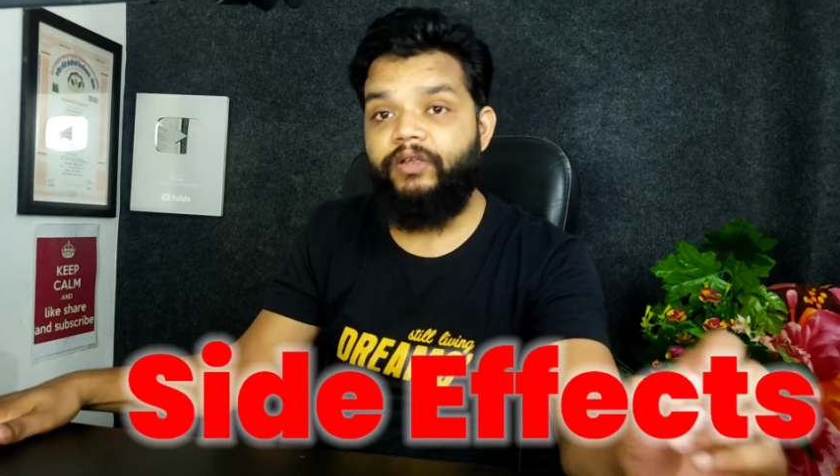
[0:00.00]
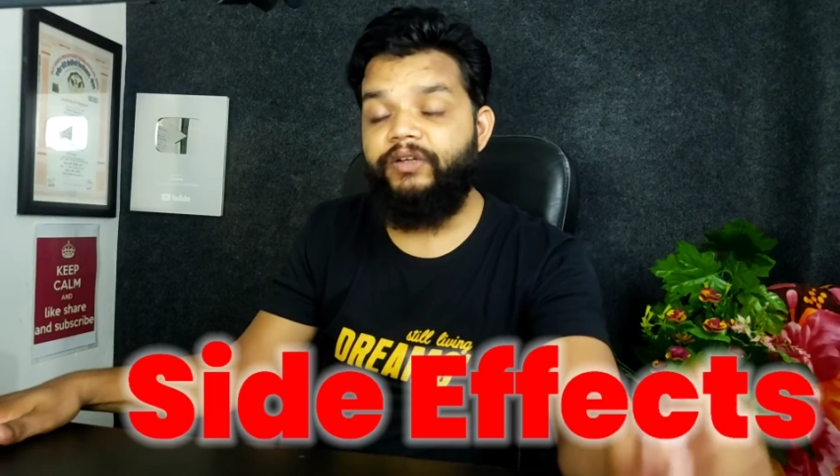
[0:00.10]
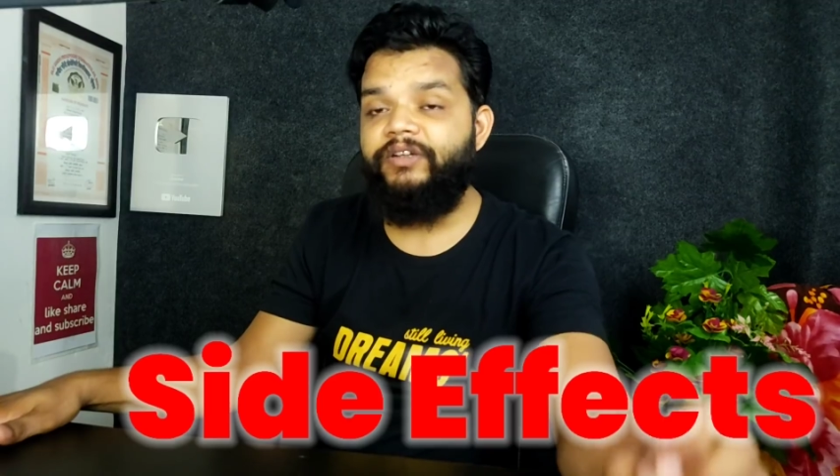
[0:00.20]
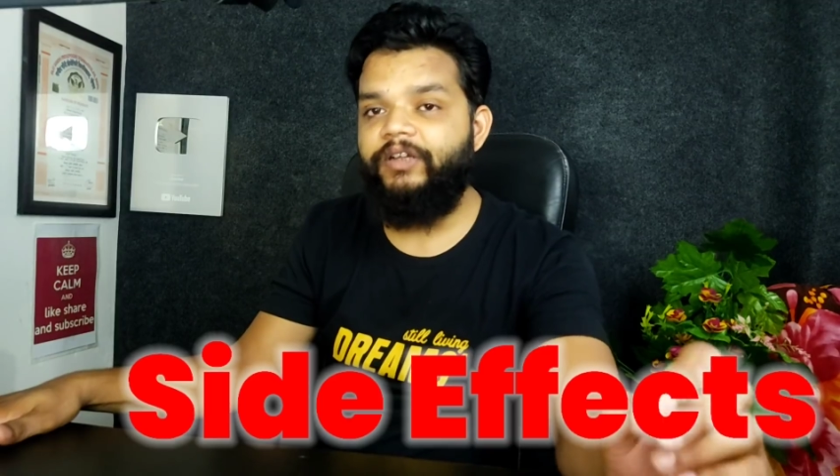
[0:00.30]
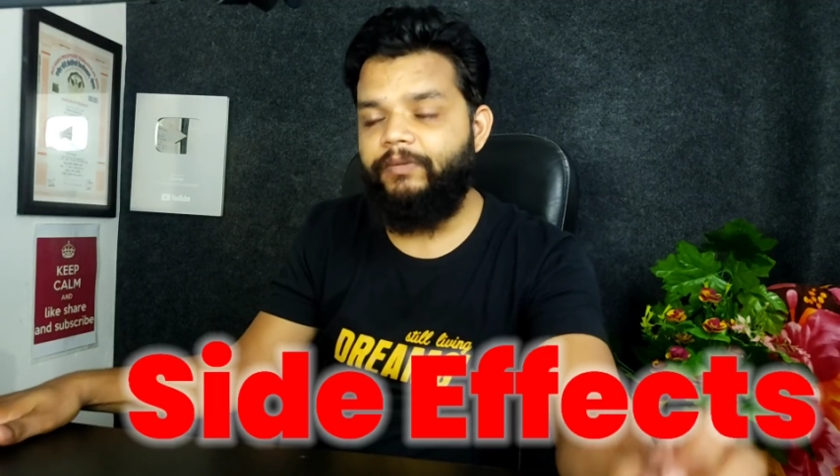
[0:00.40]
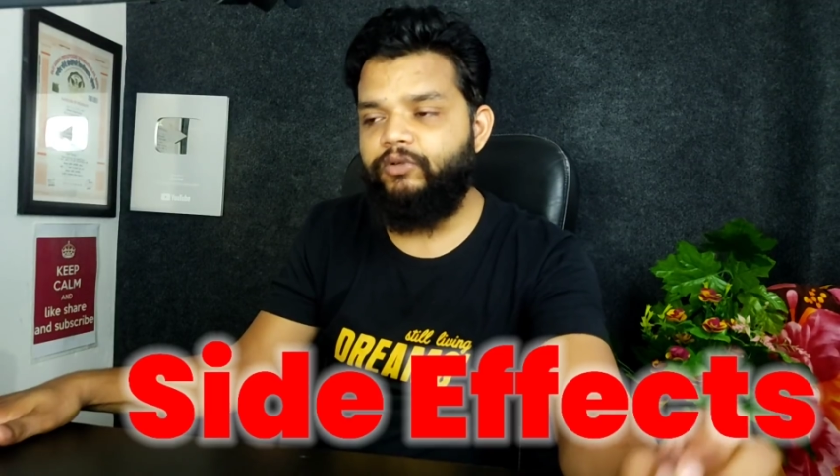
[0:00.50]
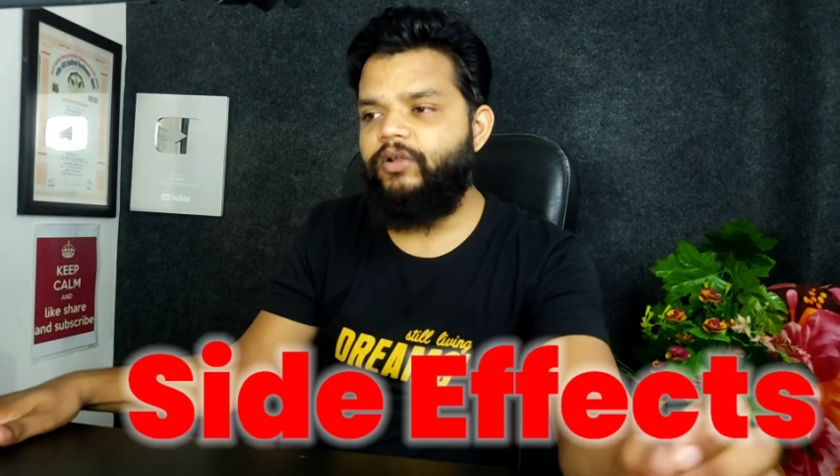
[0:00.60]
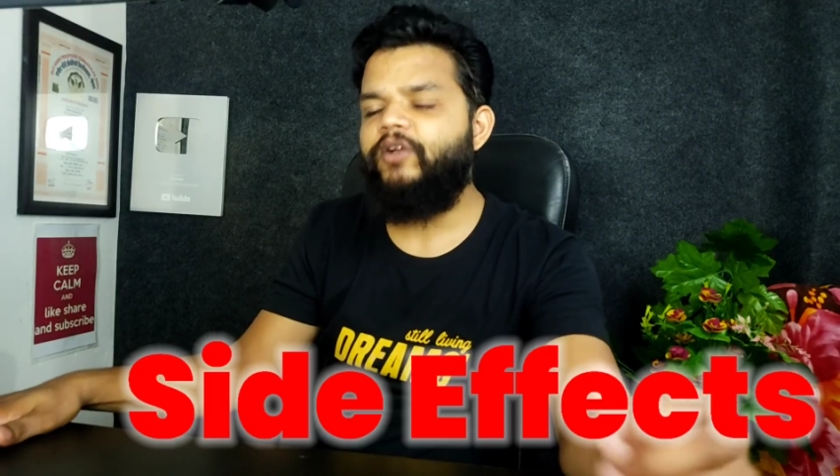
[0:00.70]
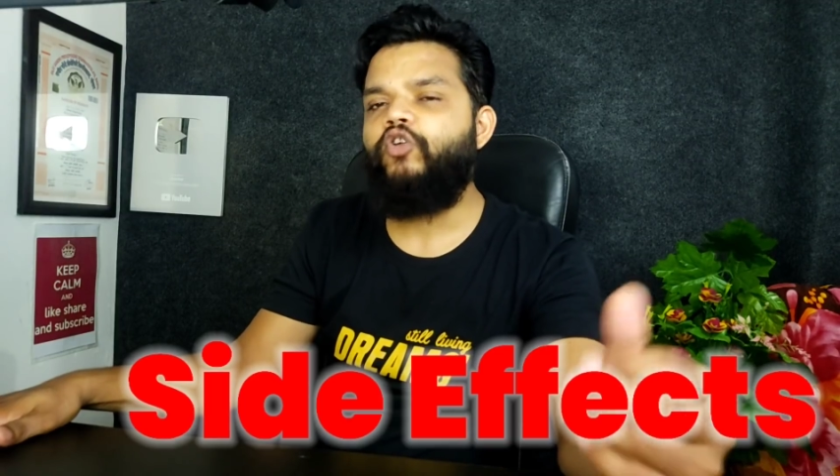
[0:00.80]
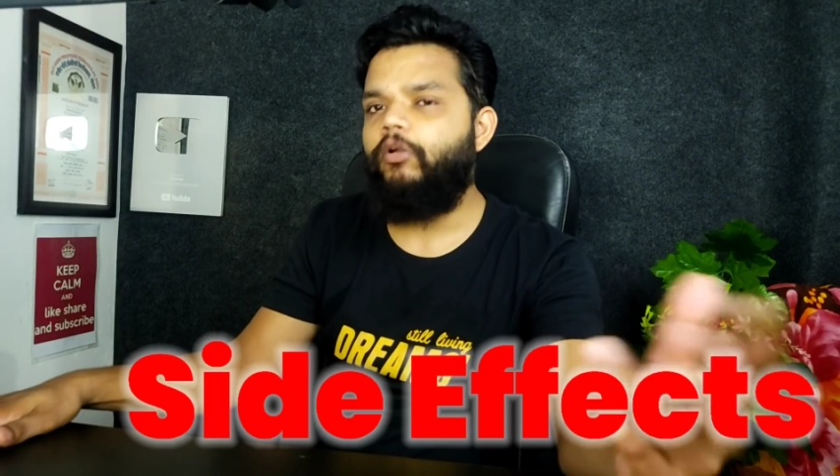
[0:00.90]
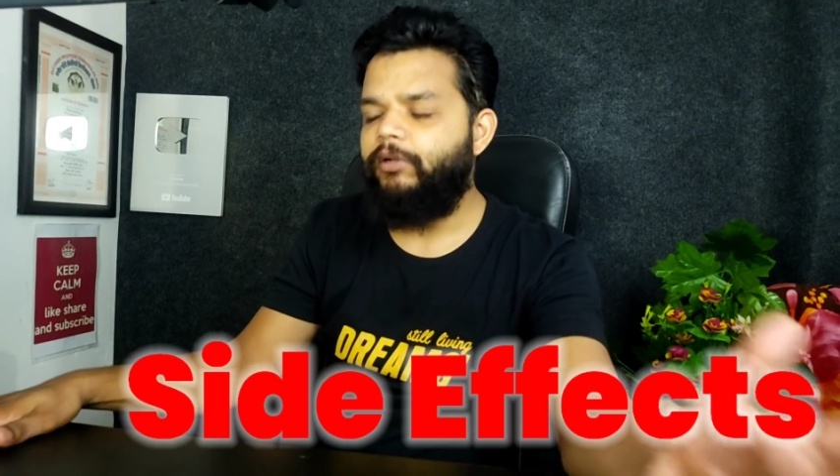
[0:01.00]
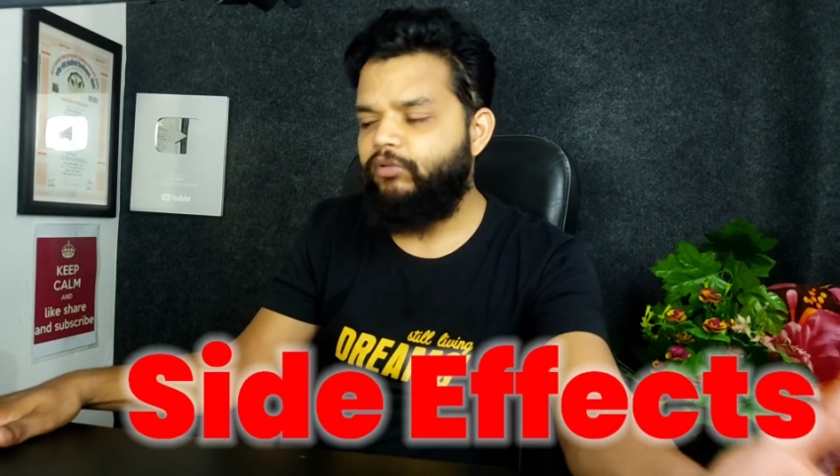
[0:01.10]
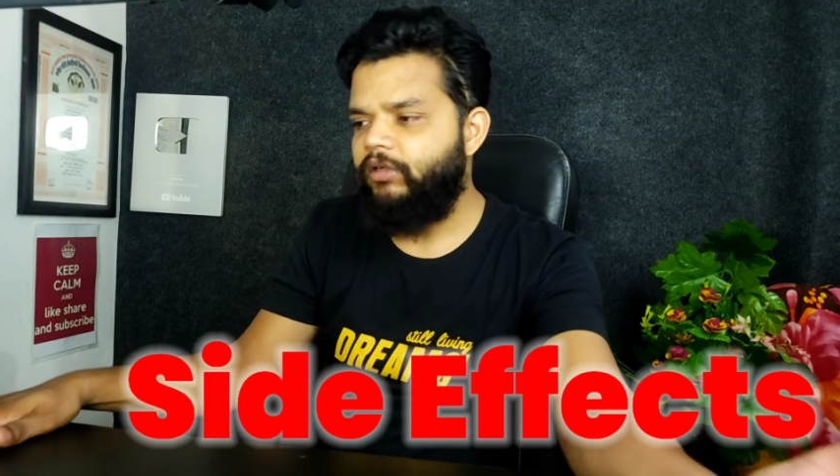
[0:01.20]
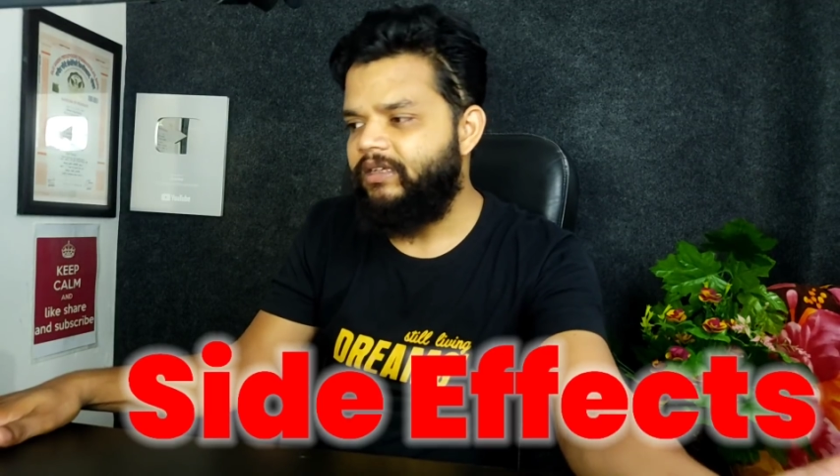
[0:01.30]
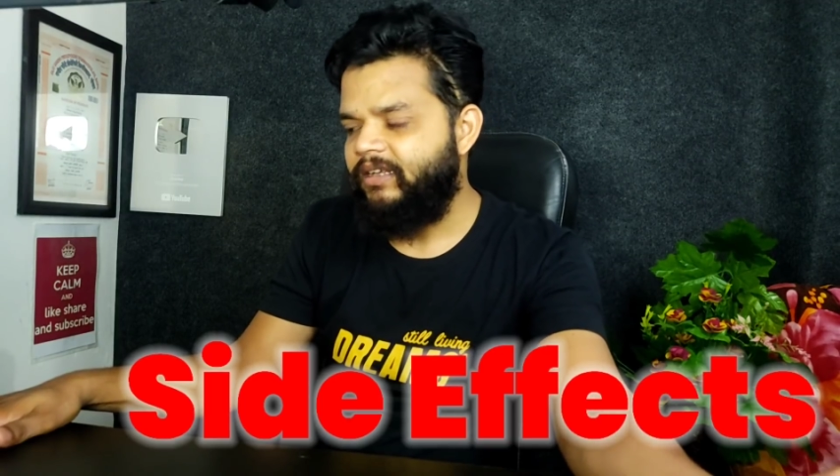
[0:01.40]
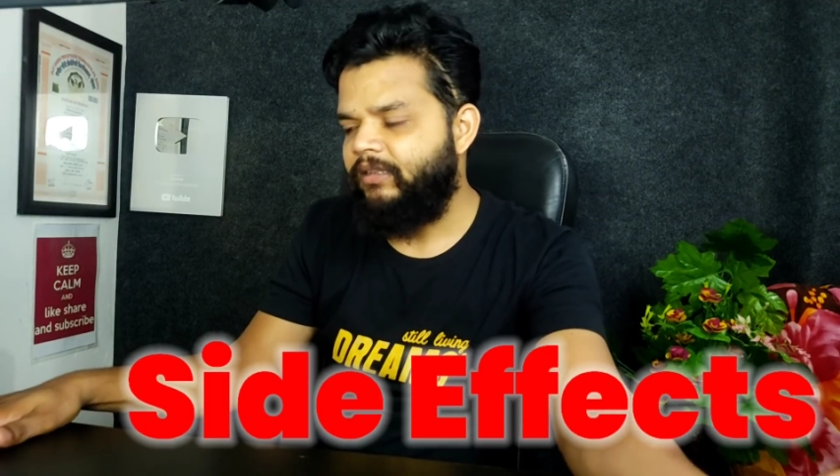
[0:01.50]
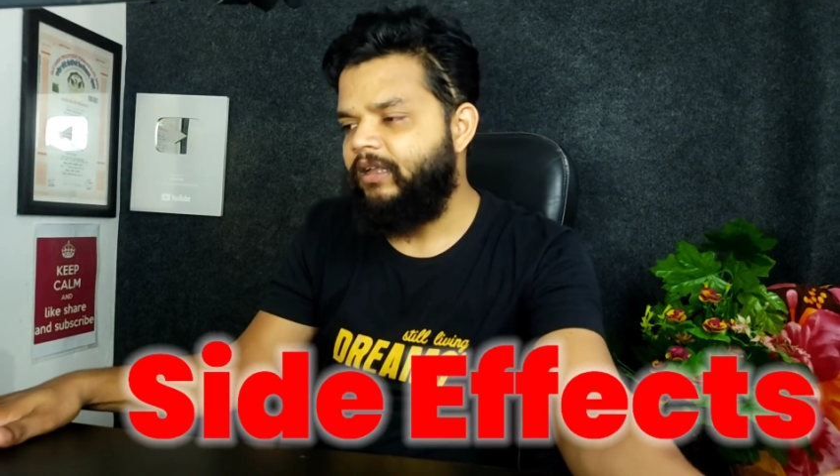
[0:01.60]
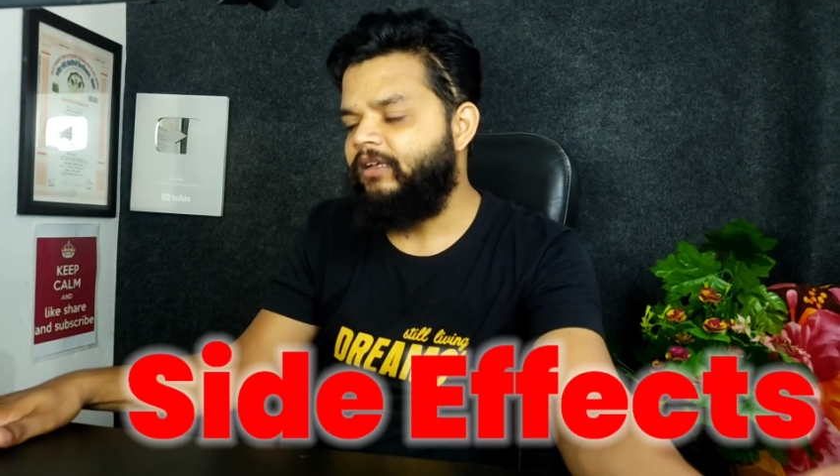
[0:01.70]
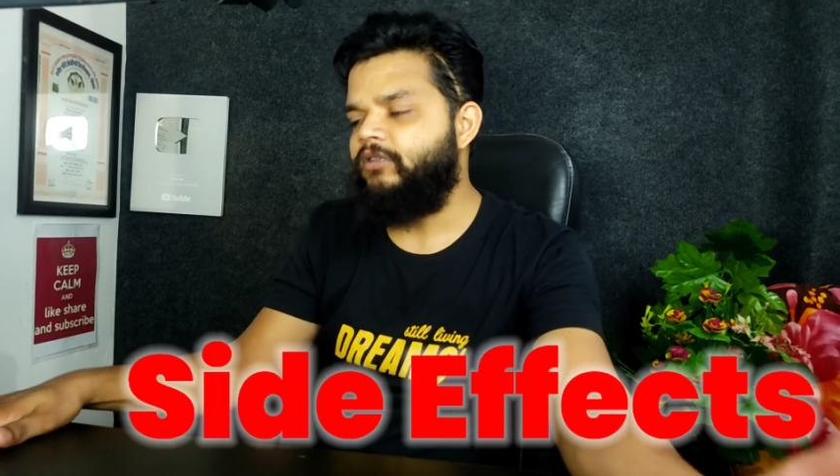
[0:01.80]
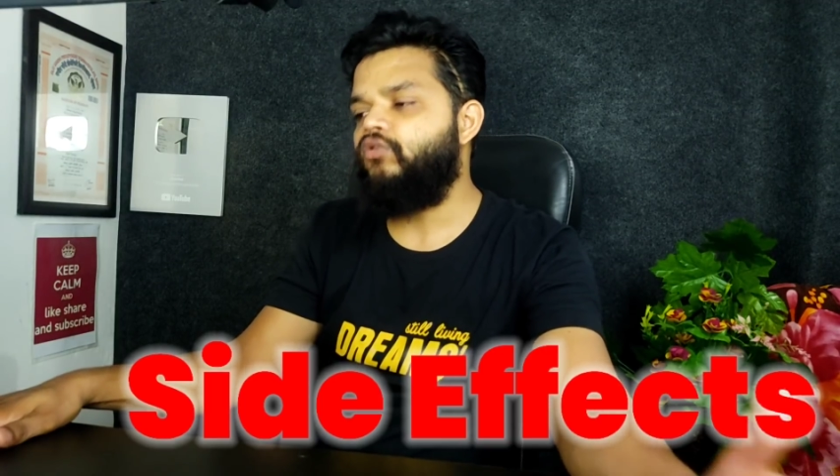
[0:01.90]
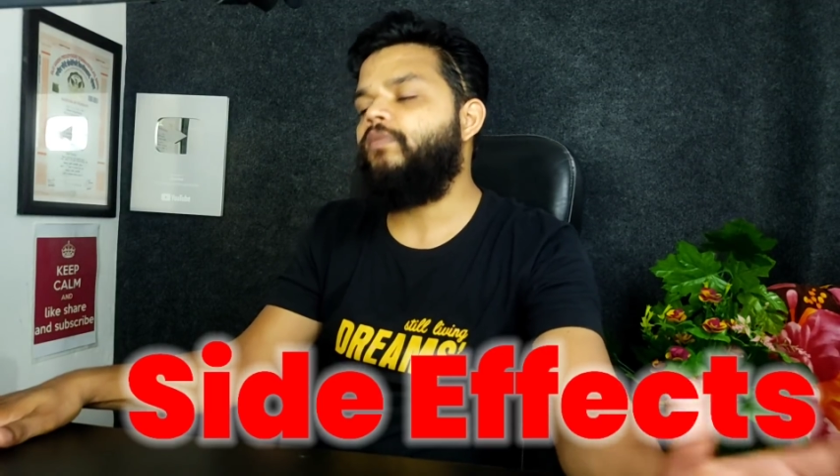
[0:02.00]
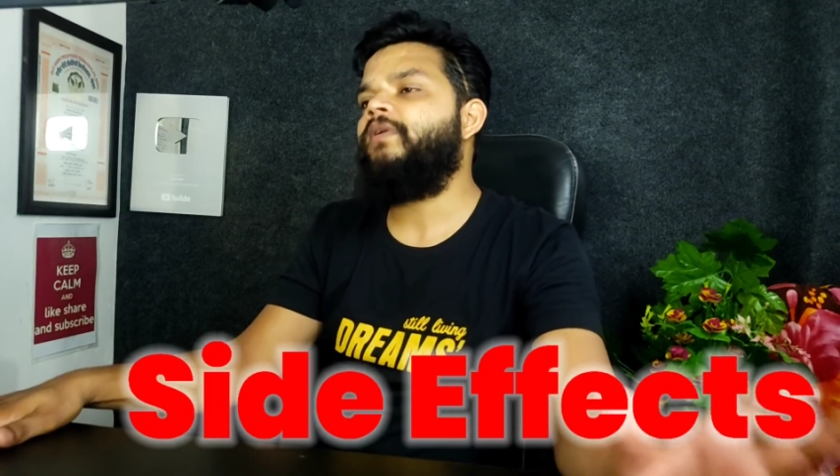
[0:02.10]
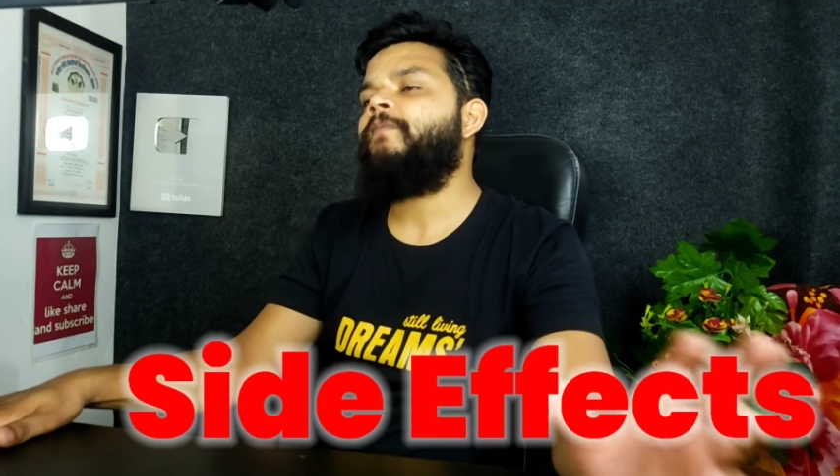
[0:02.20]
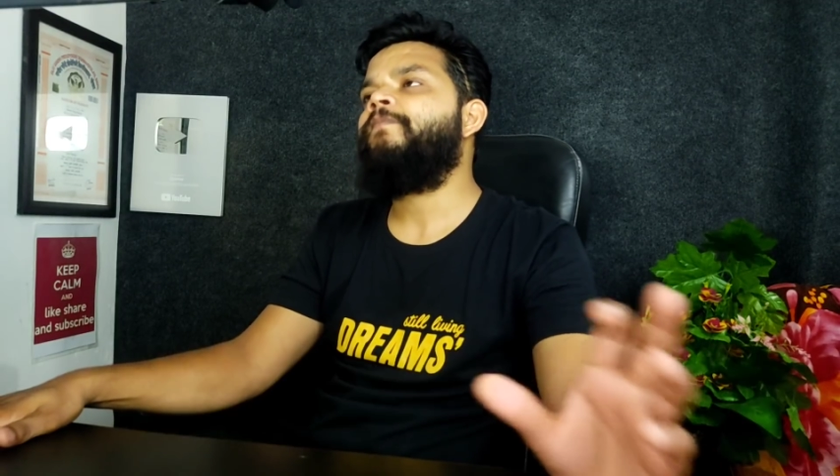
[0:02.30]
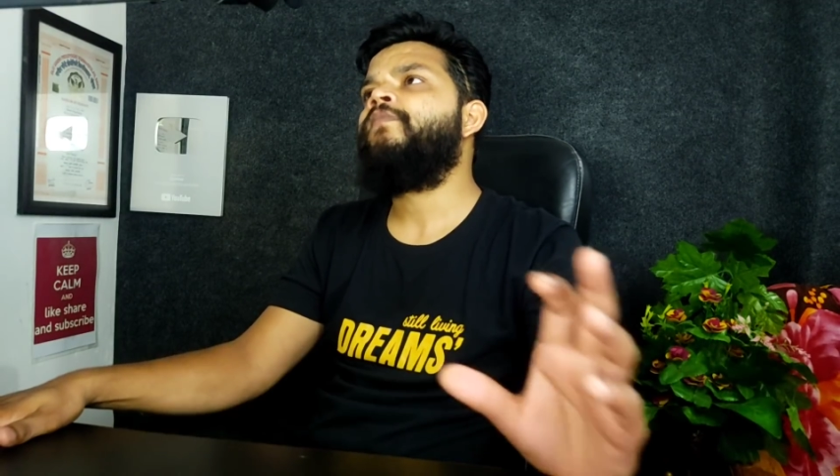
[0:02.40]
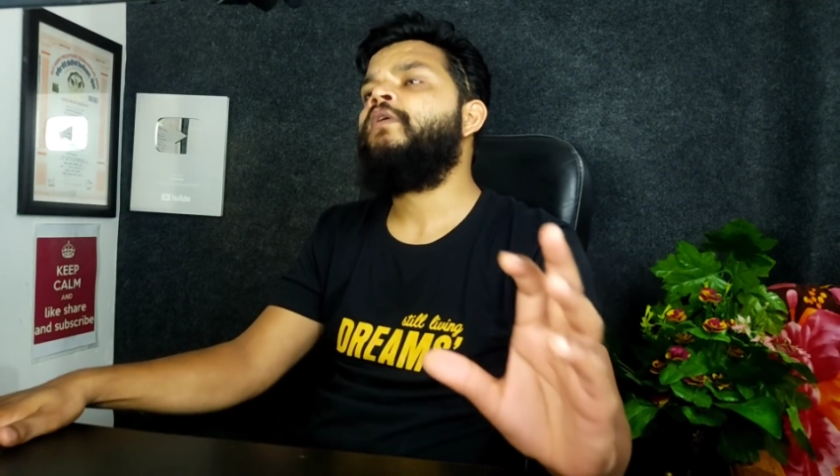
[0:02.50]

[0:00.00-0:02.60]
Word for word: किडनी डैमेज हो जाएगा नॉर्मल तो नहीं कह सकते हालांकि इसको अपन